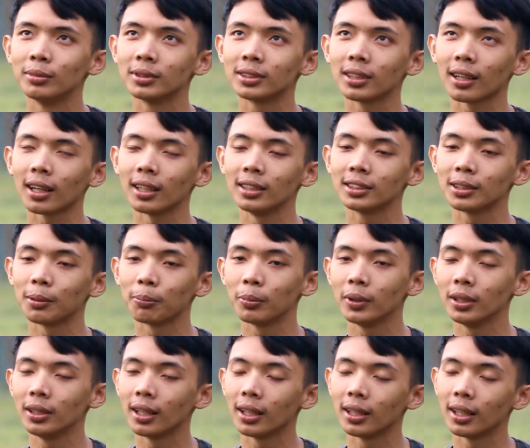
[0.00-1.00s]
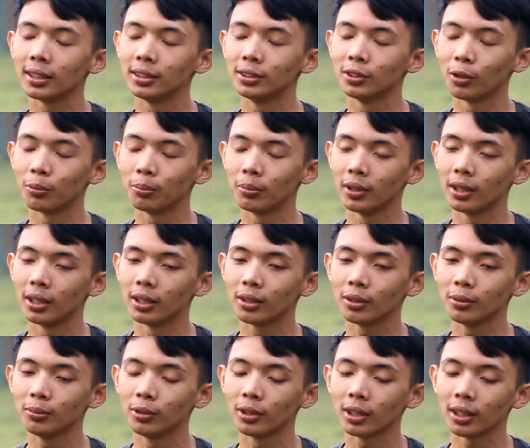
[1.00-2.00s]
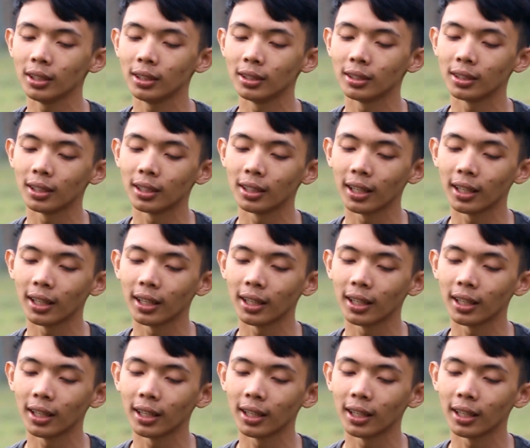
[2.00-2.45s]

misalkan sepi nggak ada job gitu mungkin